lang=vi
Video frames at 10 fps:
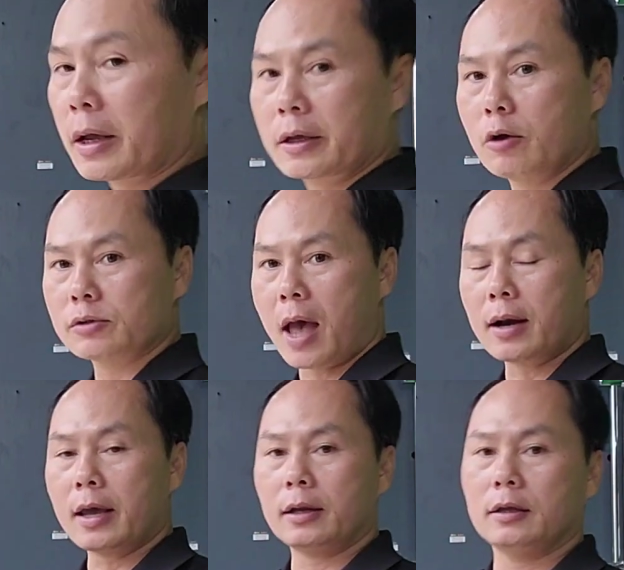cái kiểu
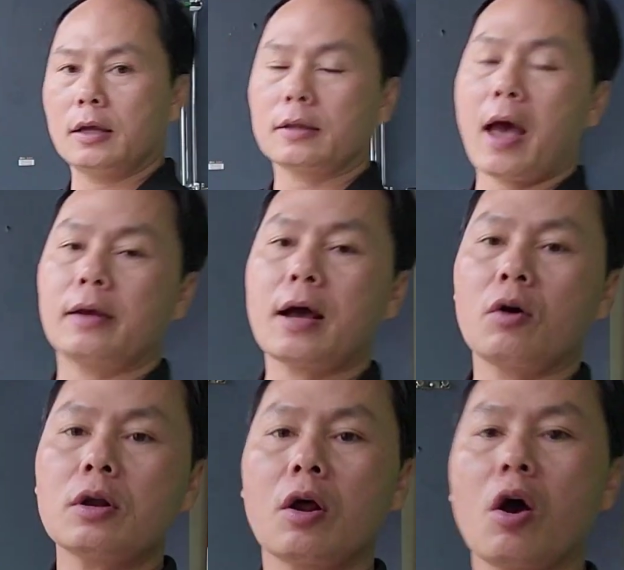dáng này thì hiện tại đang
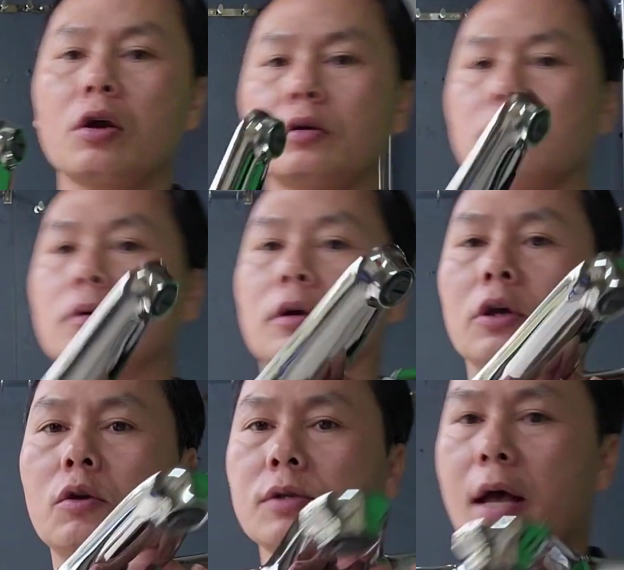hot là hot
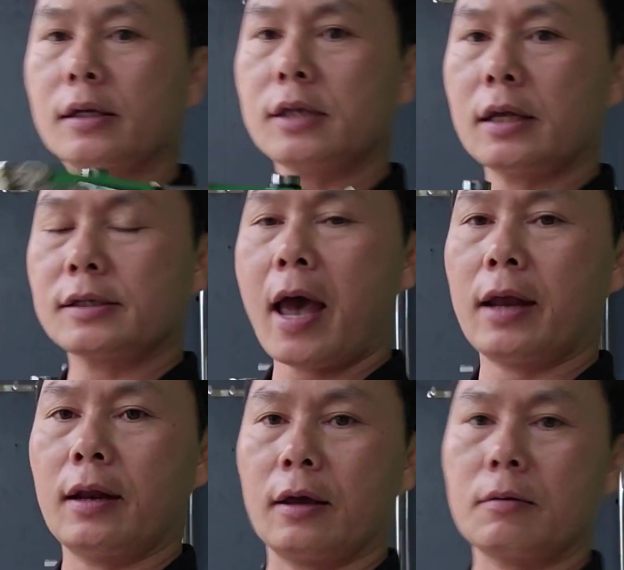cái kiểu dáng sen
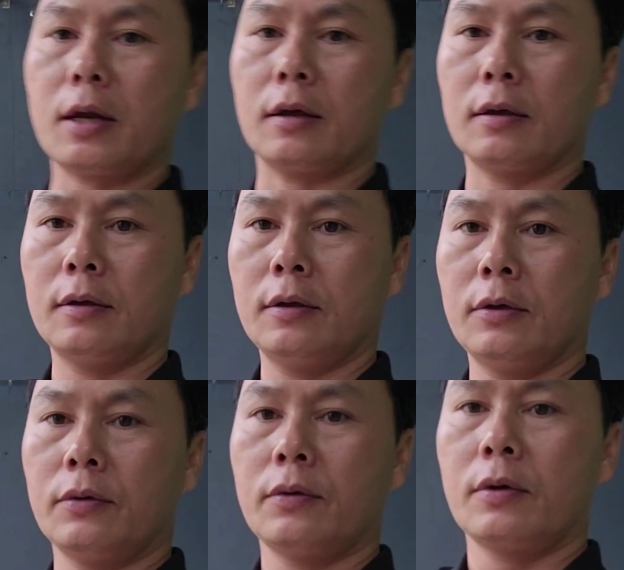dài này này các bạn này
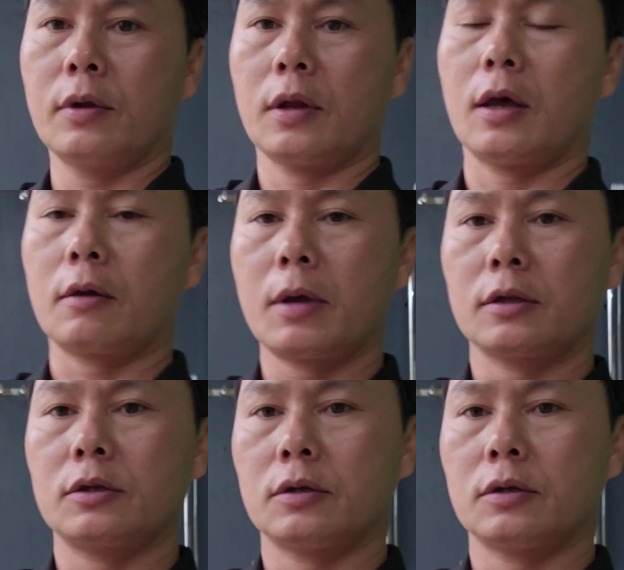Đấy, các bạn